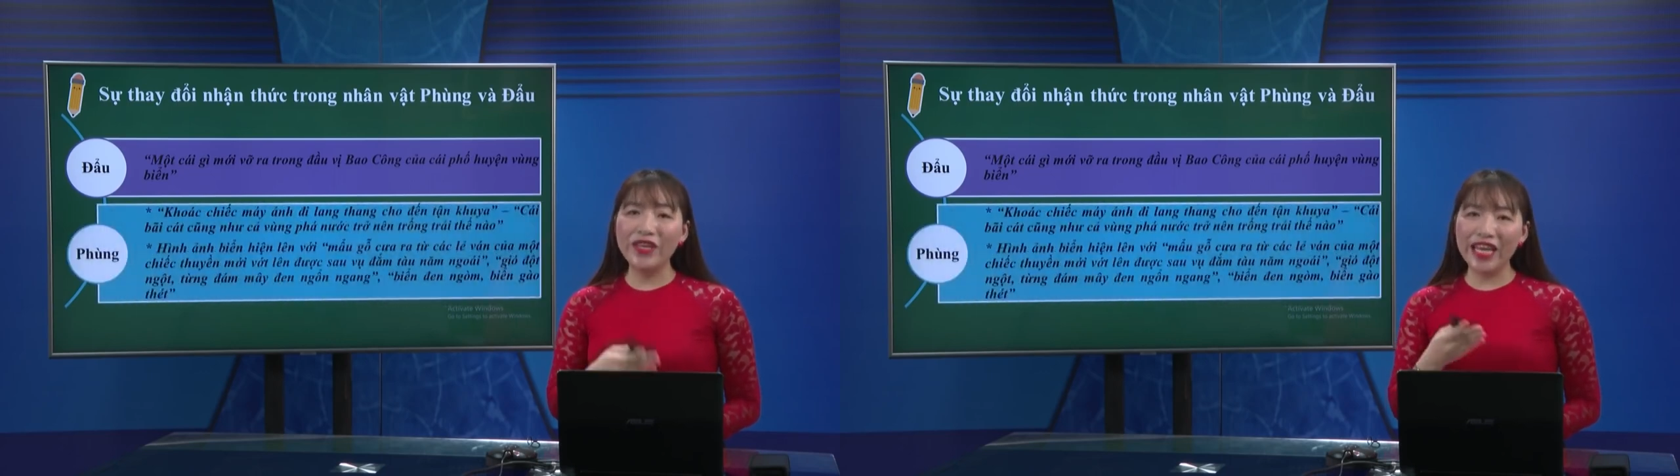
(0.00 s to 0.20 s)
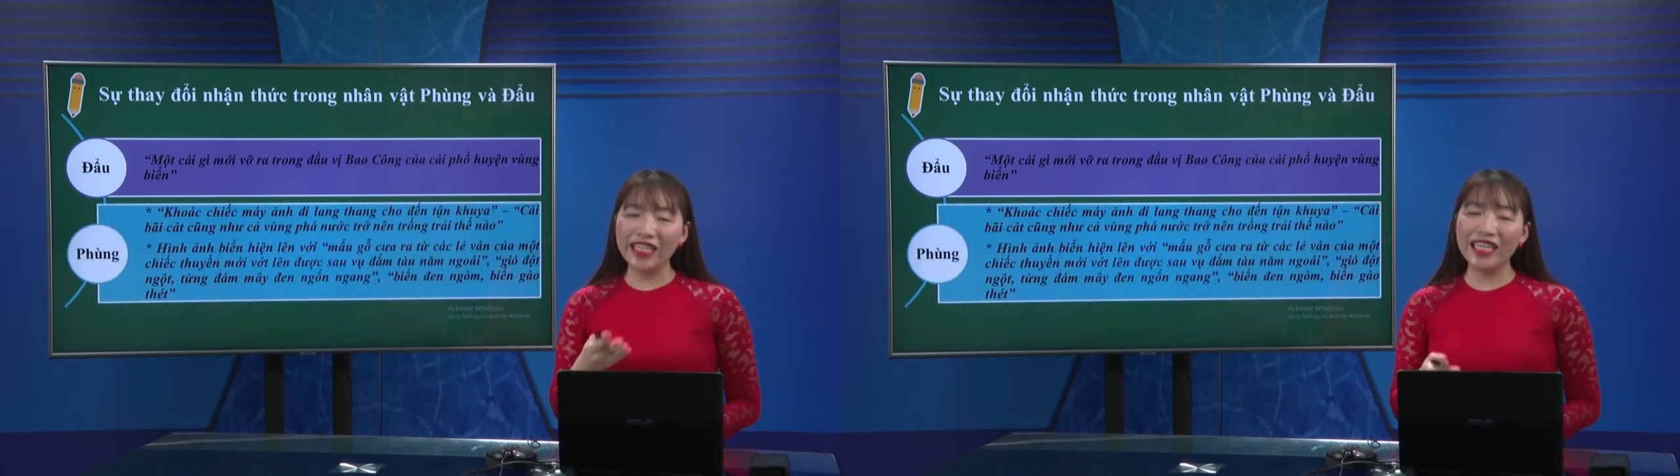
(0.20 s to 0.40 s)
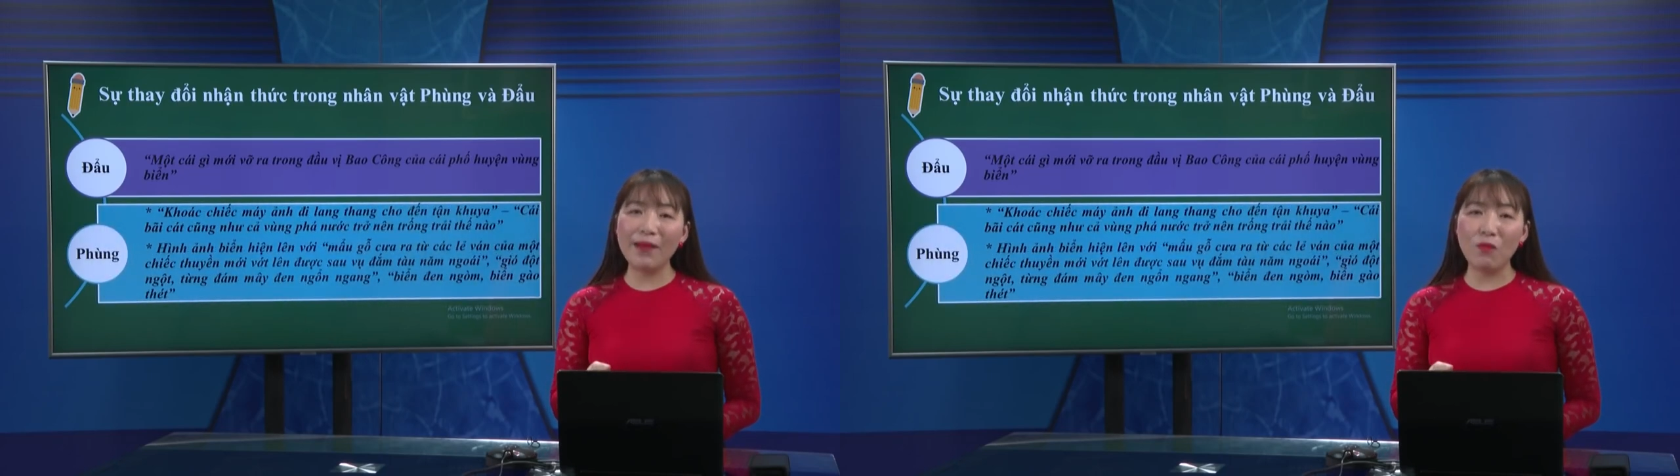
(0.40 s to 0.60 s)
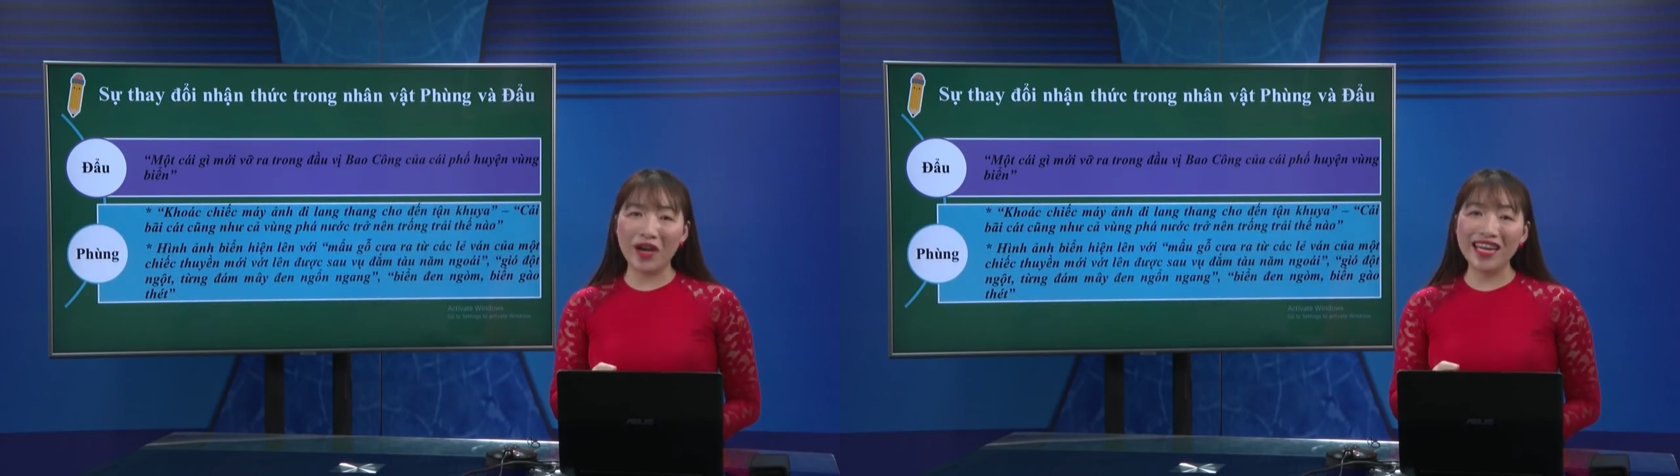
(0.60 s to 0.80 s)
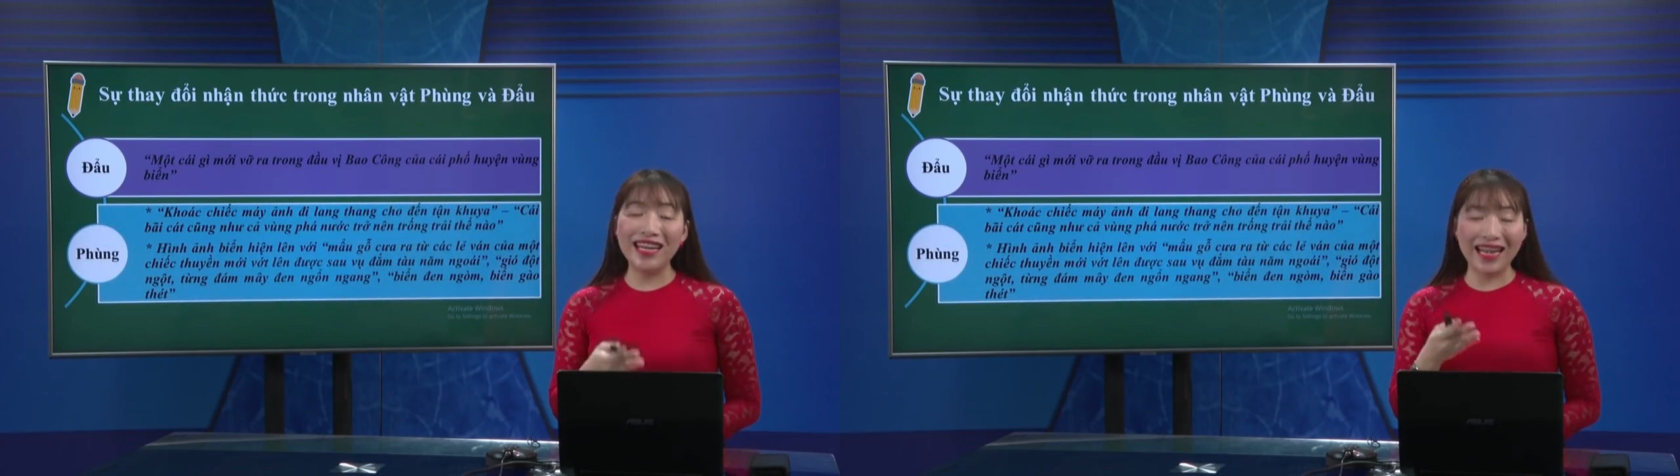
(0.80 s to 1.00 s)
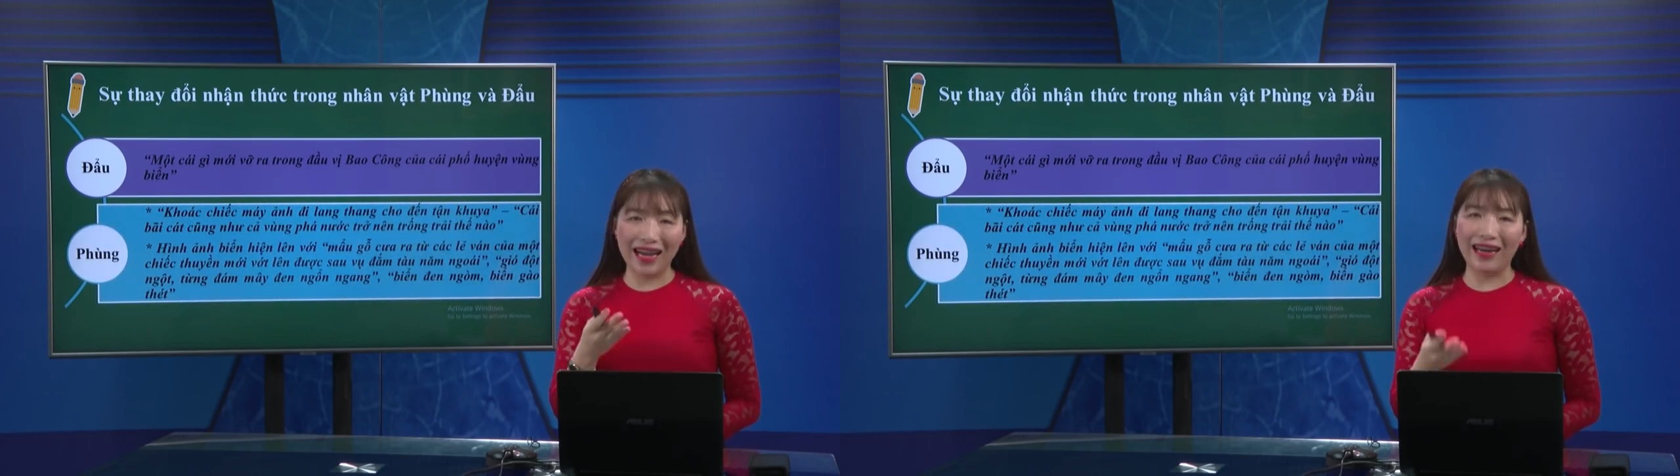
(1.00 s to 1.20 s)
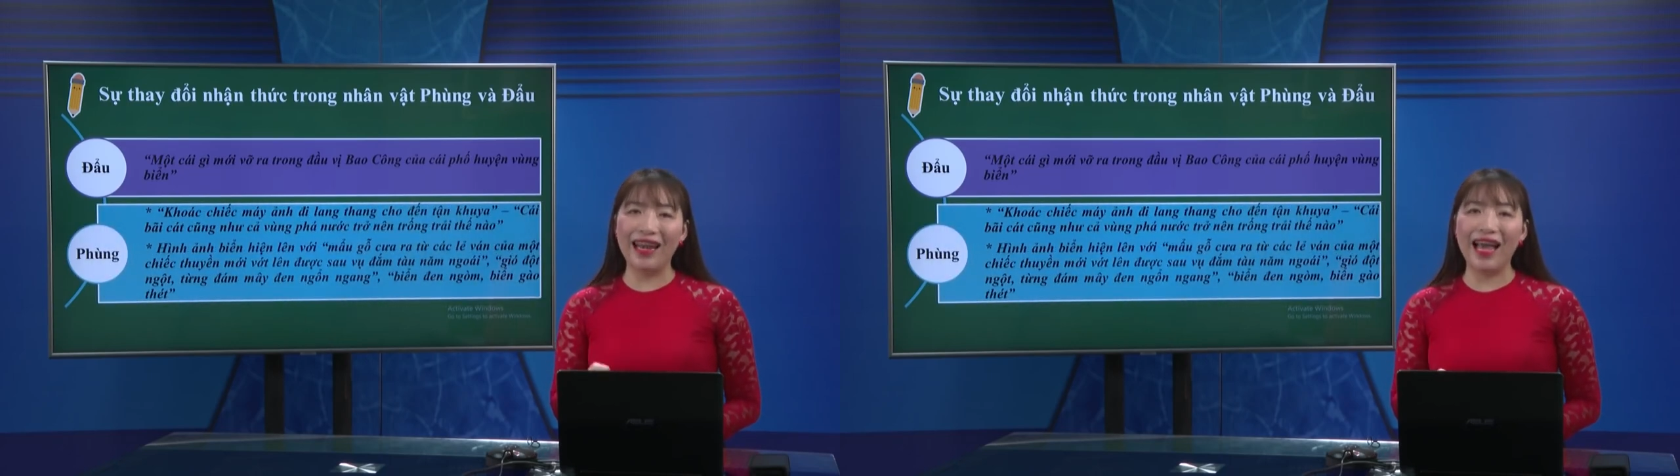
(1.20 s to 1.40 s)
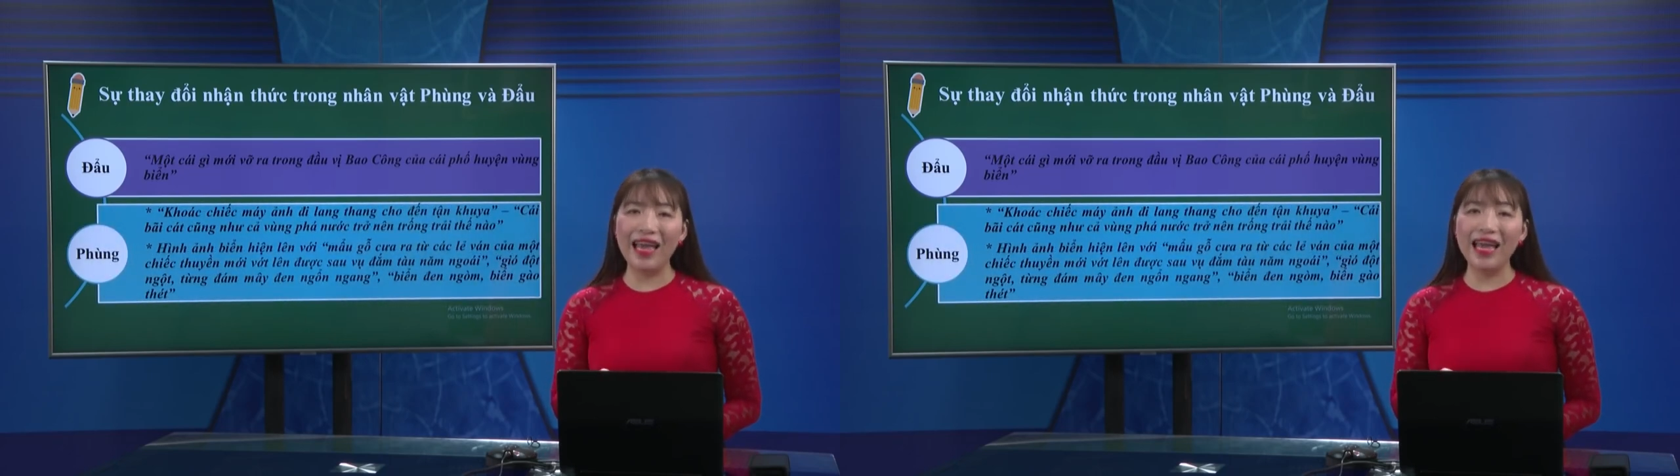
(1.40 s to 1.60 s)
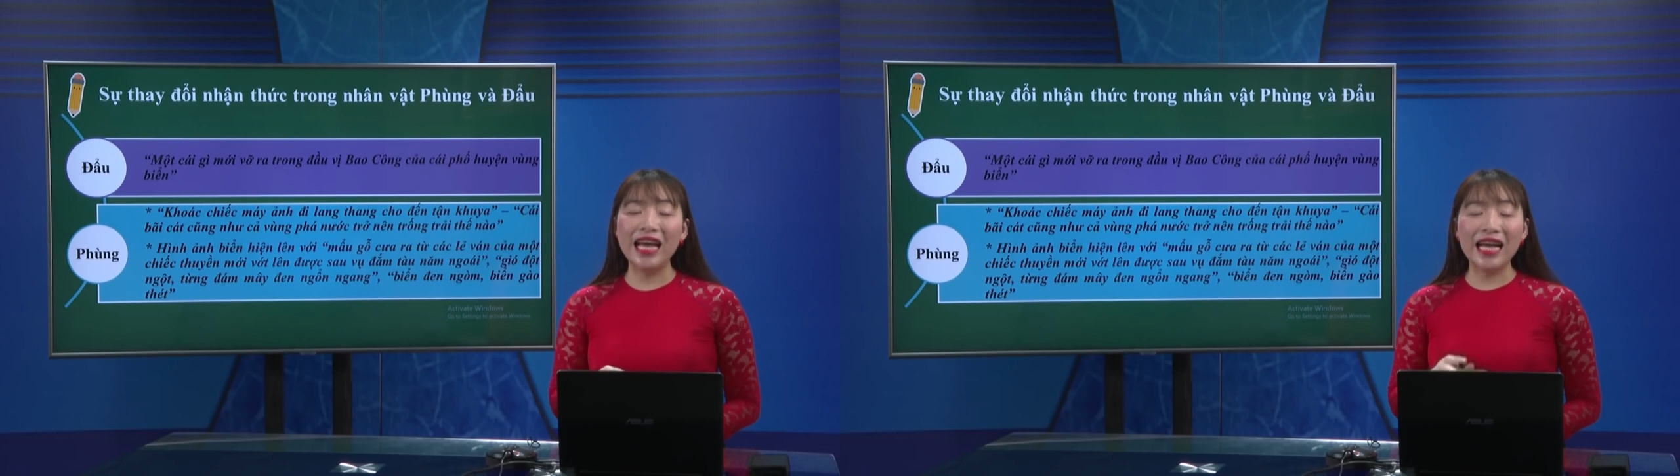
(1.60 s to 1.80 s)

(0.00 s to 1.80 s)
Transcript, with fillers: nó diễn ra một cách lặng lẽ,